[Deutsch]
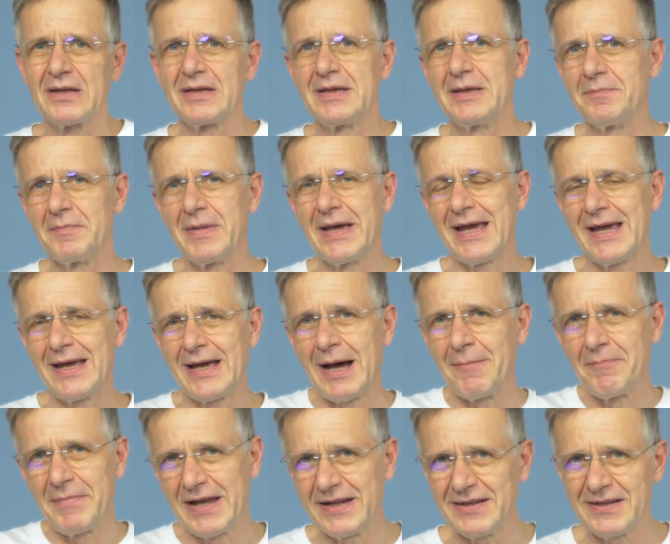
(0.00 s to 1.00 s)
im
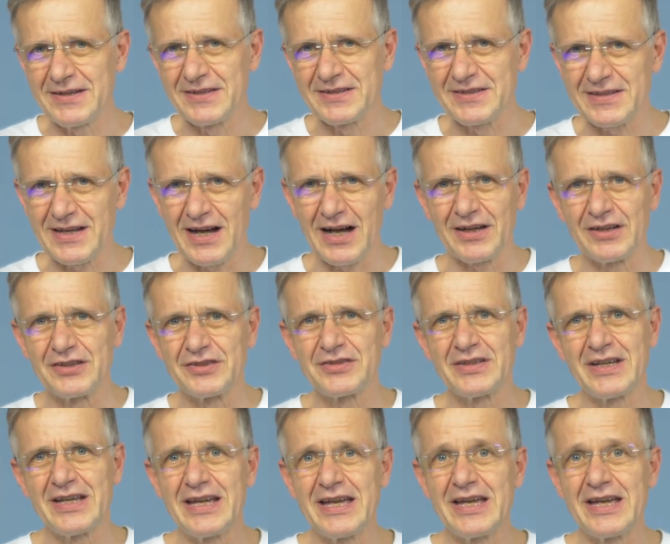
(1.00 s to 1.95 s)
am Ende des Tages